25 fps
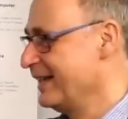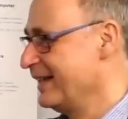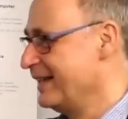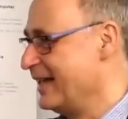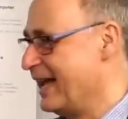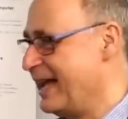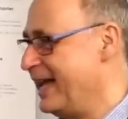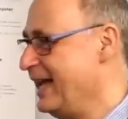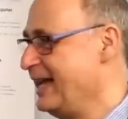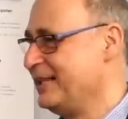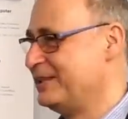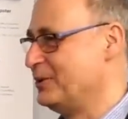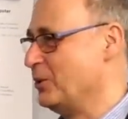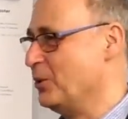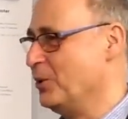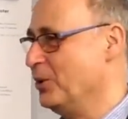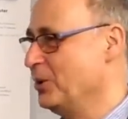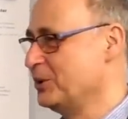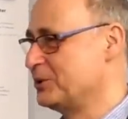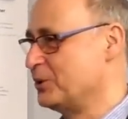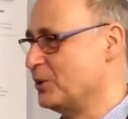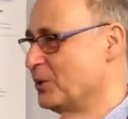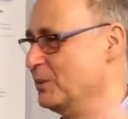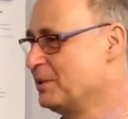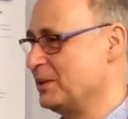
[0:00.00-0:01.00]
Ja,
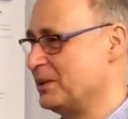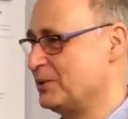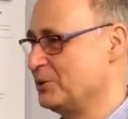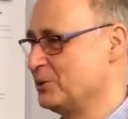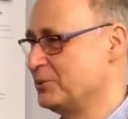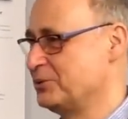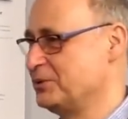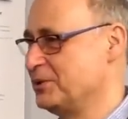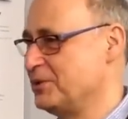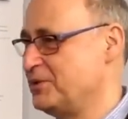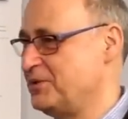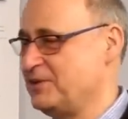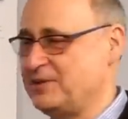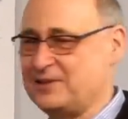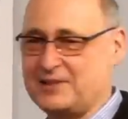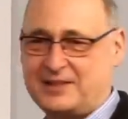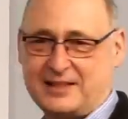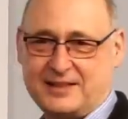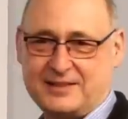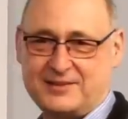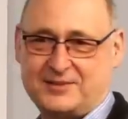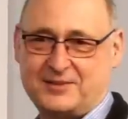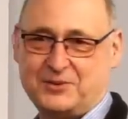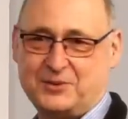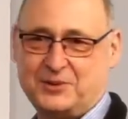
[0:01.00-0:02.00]
doch, da oben eröffnet sich ja
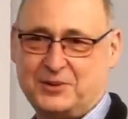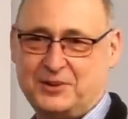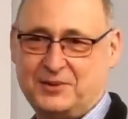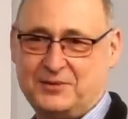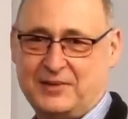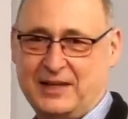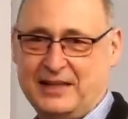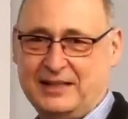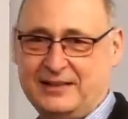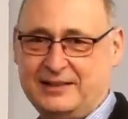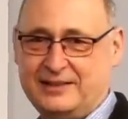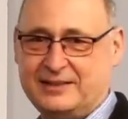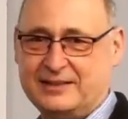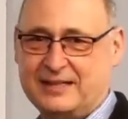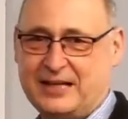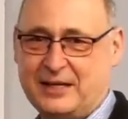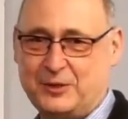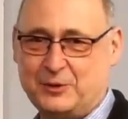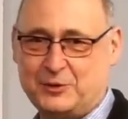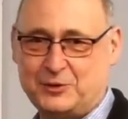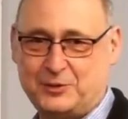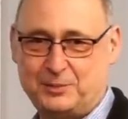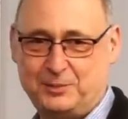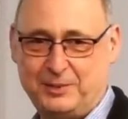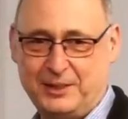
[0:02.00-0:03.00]
ganz neue Welten,
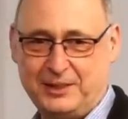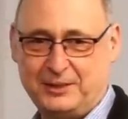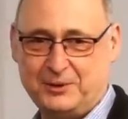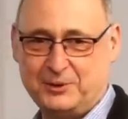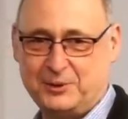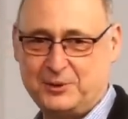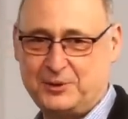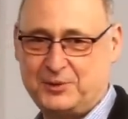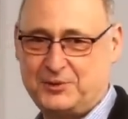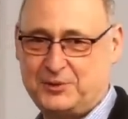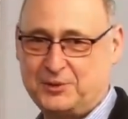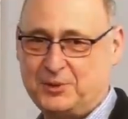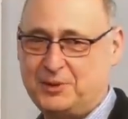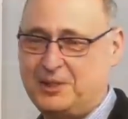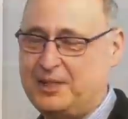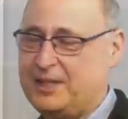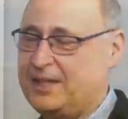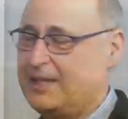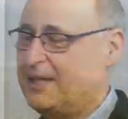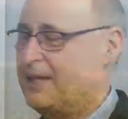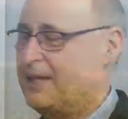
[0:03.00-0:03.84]
Ausblicke und so.